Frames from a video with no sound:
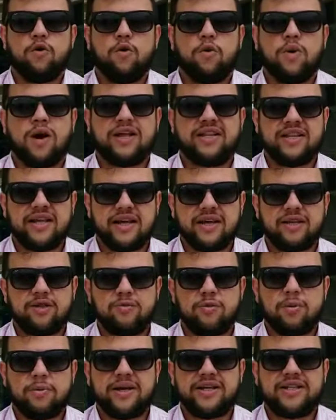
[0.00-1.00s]
O quadro dela
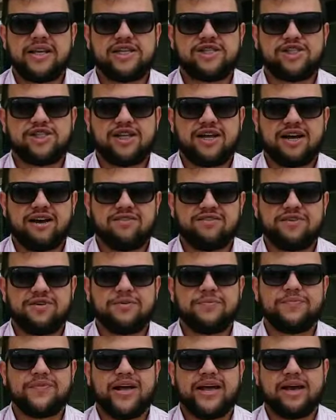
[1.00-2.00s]
no momento é
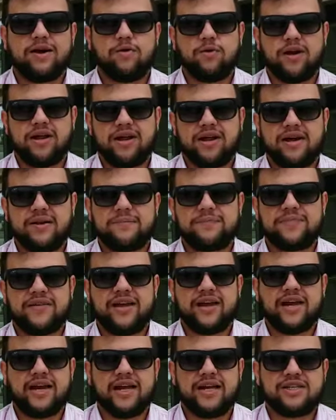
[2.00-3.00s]
estável, regular.
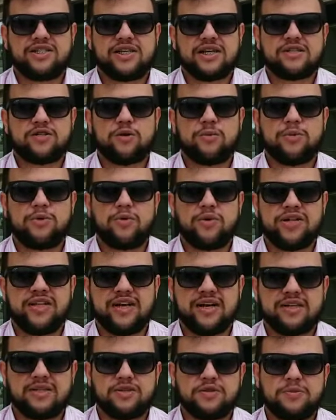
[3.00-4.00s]
Ela está sob
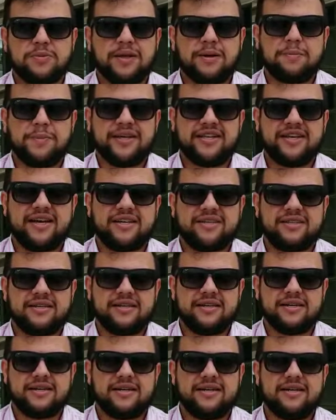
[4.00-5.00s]
cuidados da
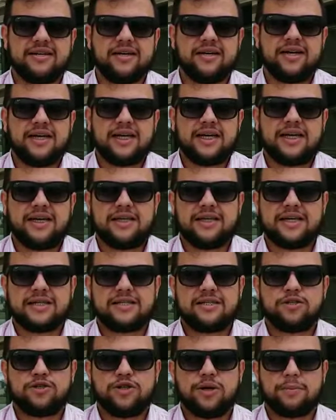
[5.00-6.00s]
pediatria e da
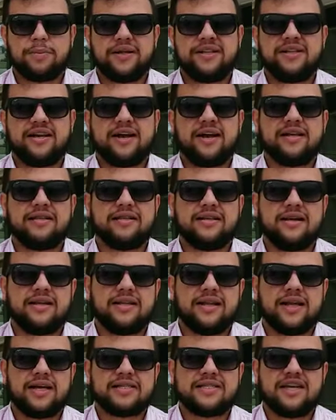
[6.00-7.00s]
cirurgia
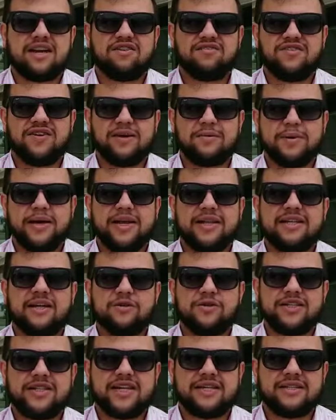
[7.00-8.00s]
pediátrica na sala vermelha
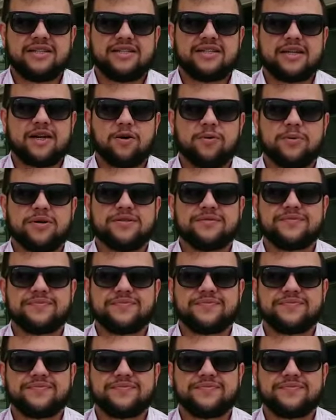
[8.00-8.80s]
da unidade de trauma.